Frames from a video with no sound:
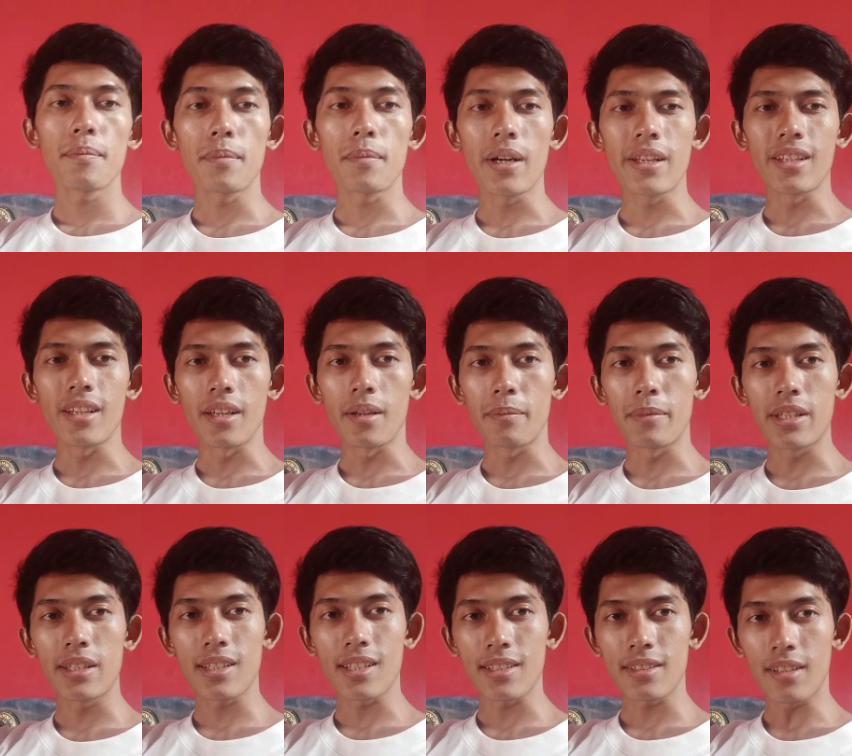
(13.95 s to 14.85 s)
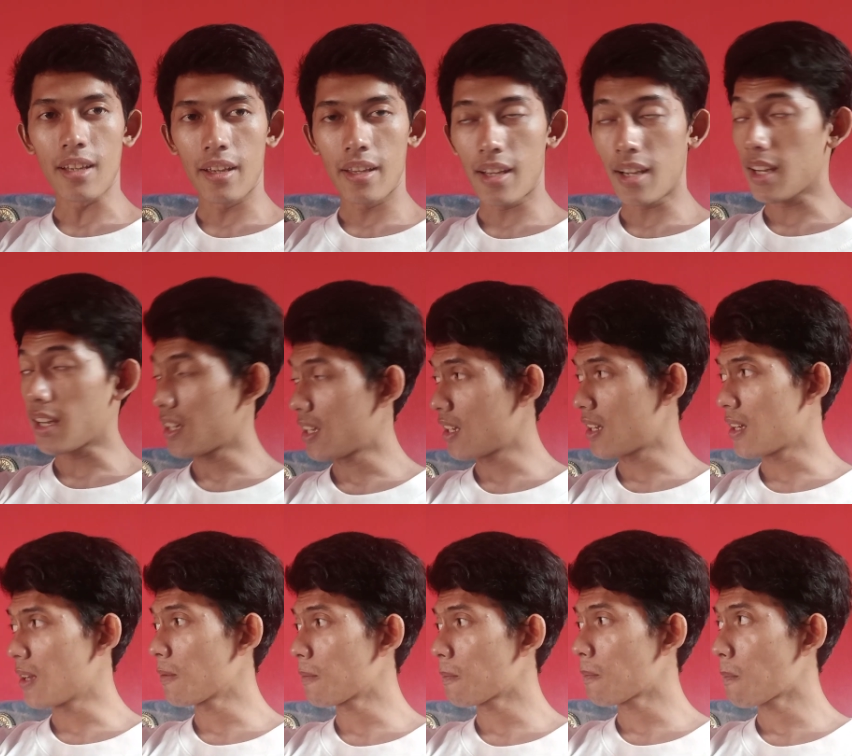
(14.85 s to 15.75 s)
Banyak yang minta
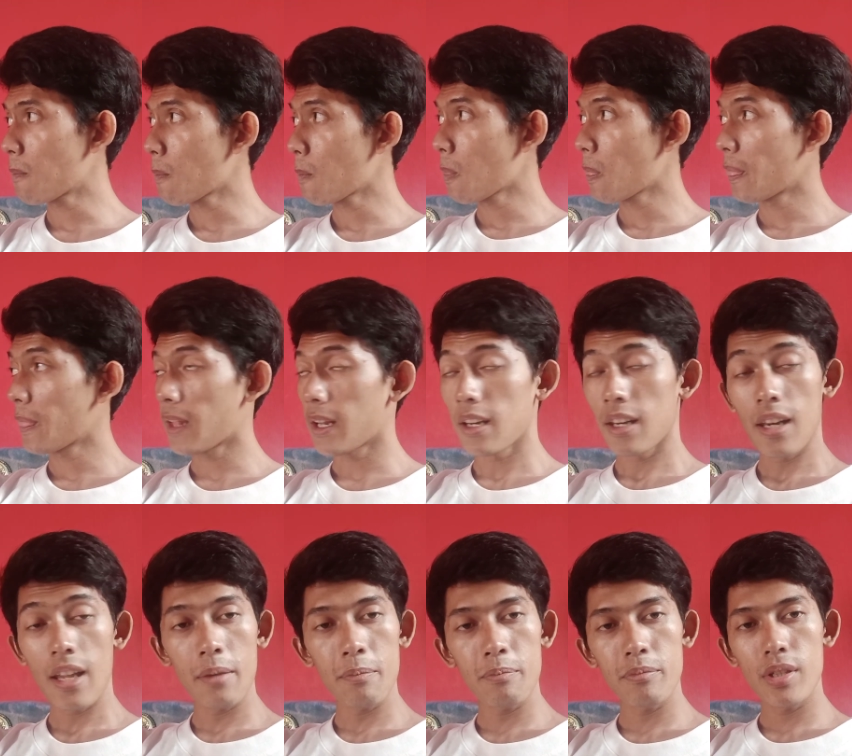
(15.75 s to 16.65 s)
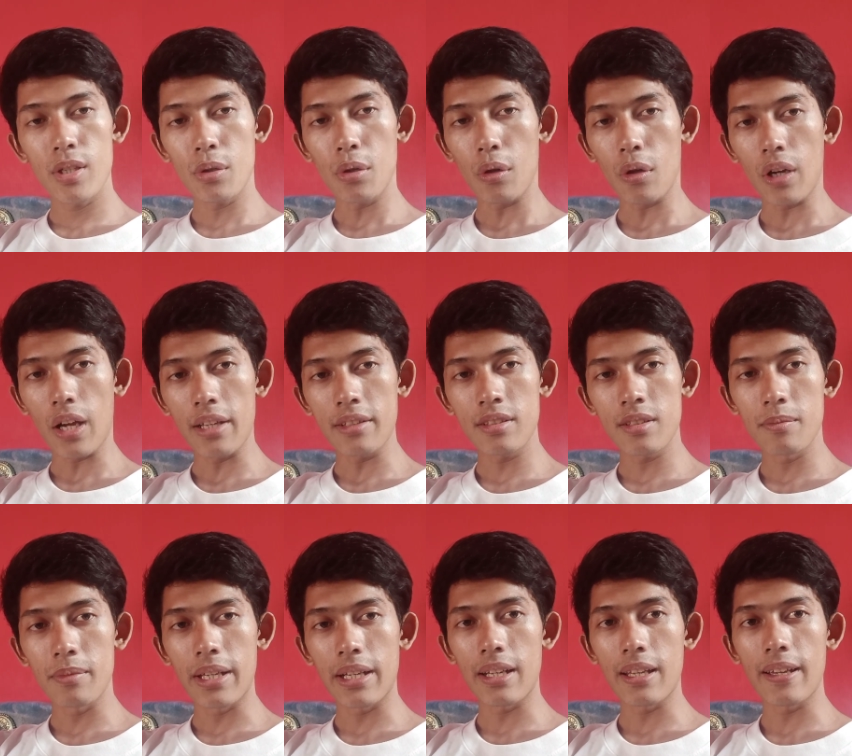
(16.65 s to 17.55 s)
saya live di
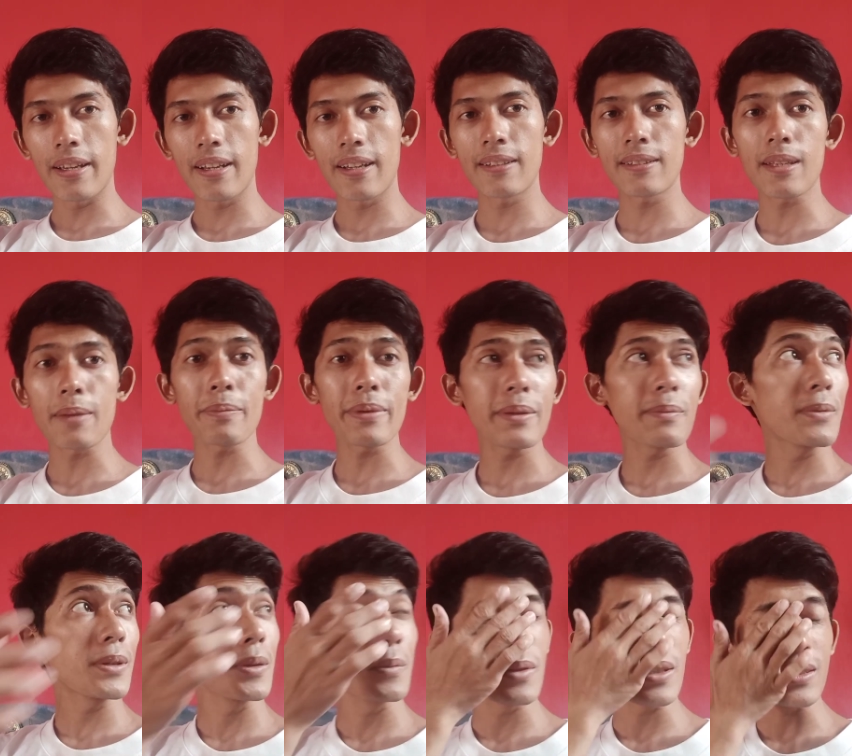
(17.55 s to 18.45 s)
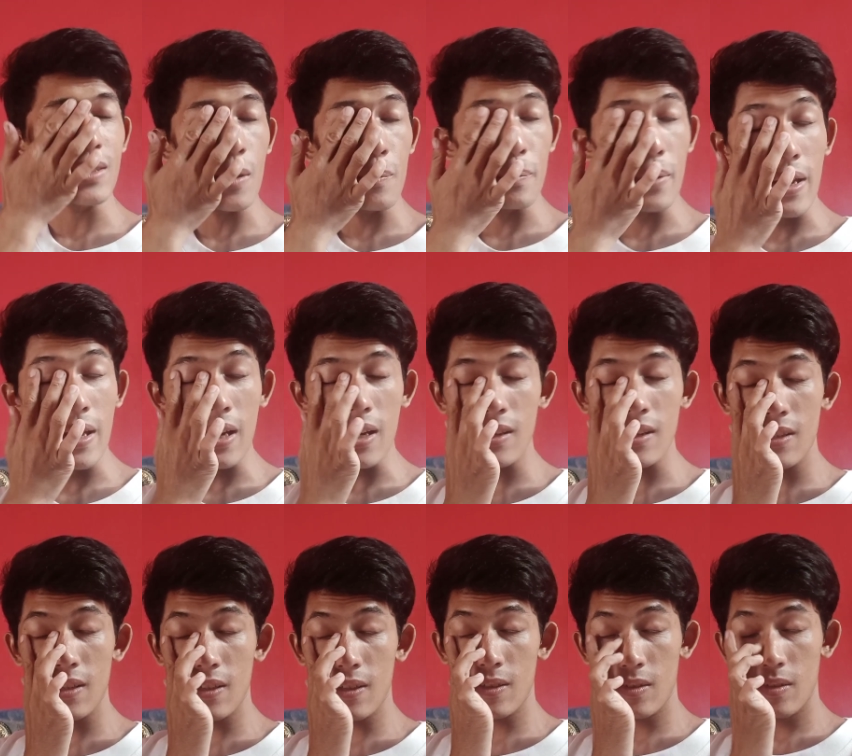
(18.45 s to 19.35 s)
lokasi main layangan tapi belum
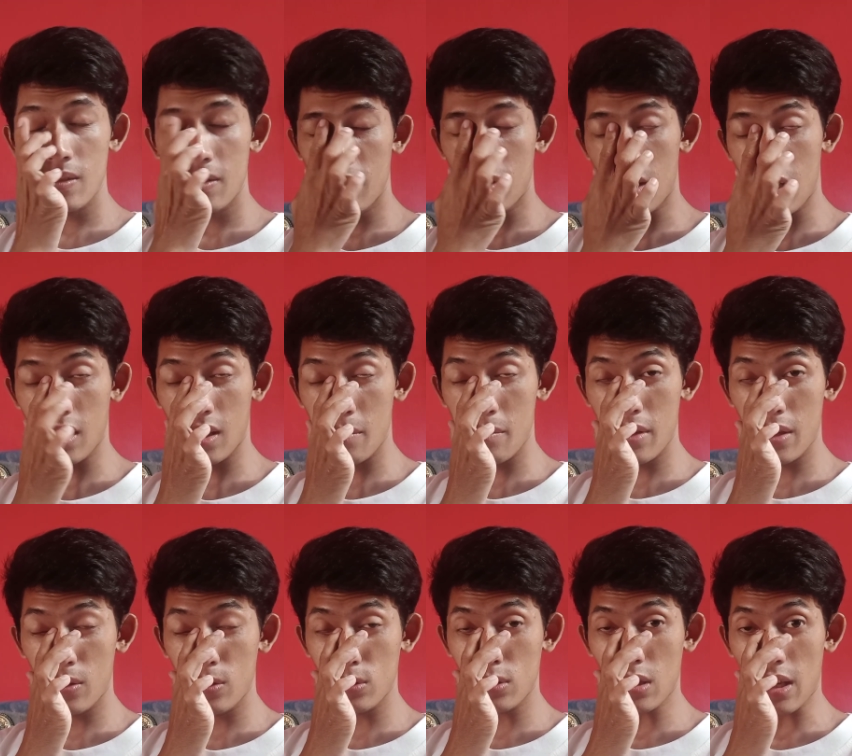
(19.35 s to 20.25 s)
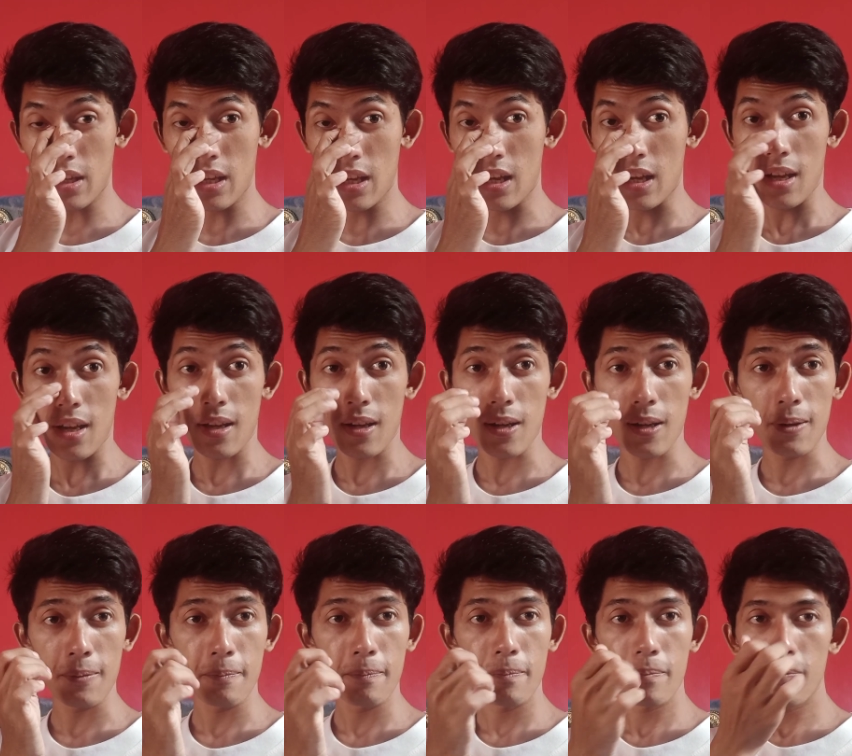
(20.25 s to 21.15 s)
kesampaian. Hari Minggu
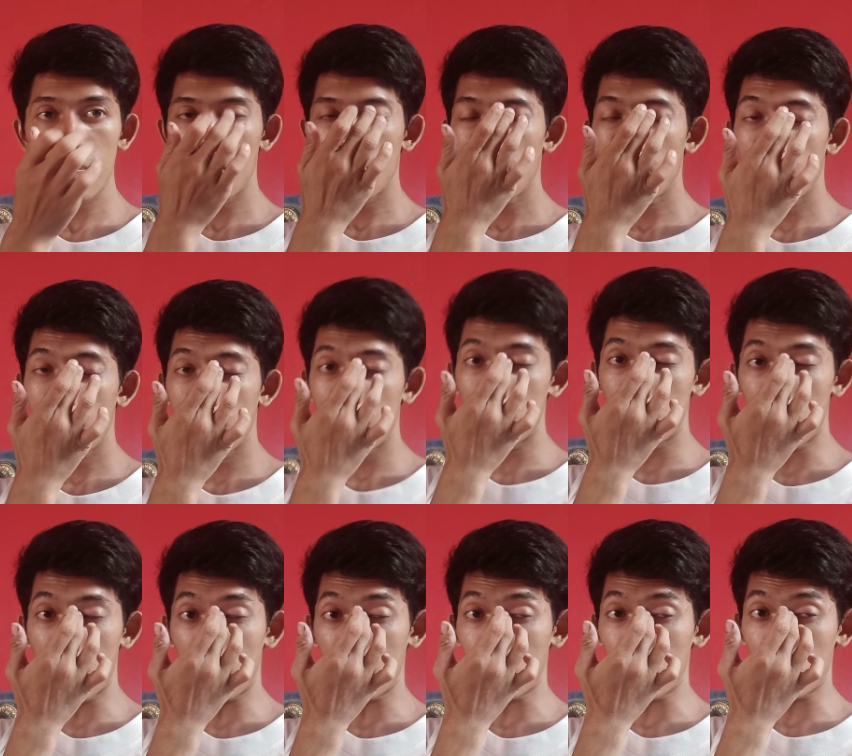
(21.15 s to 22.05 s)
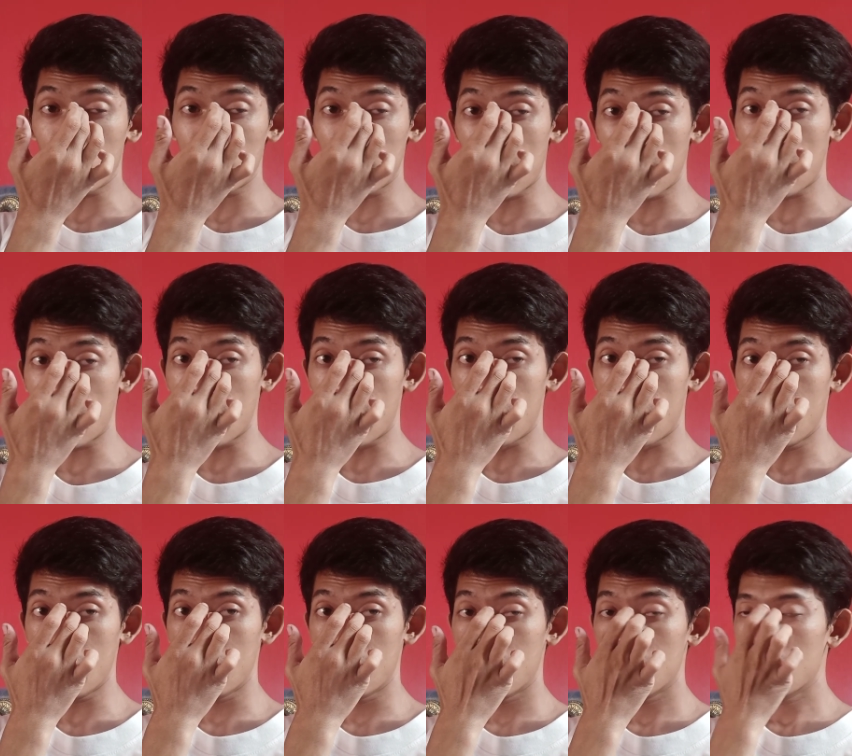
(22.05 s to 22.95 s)
saya keluar kota
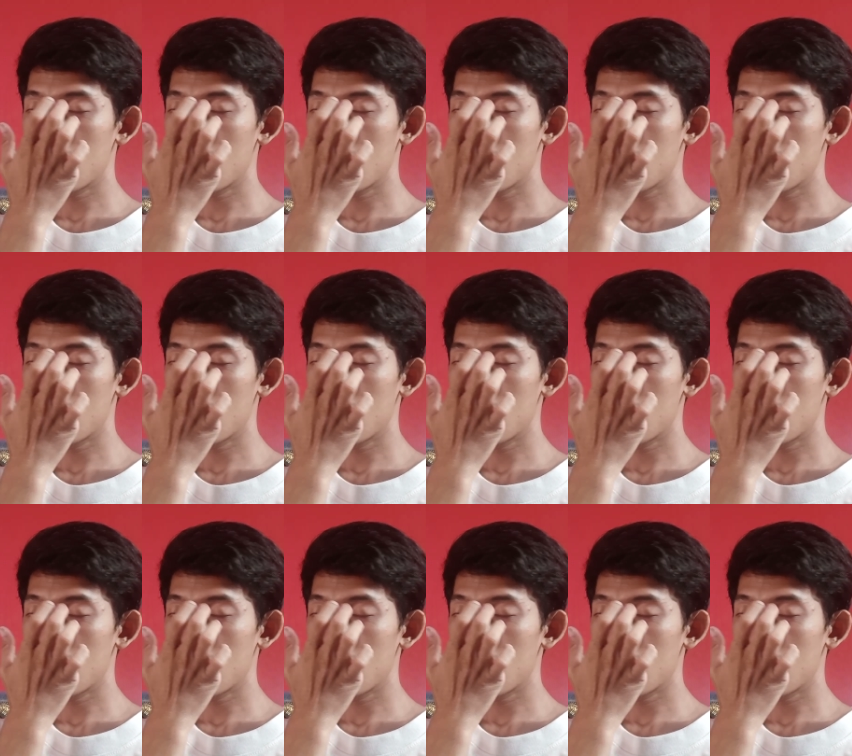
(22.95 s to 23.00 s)
ya.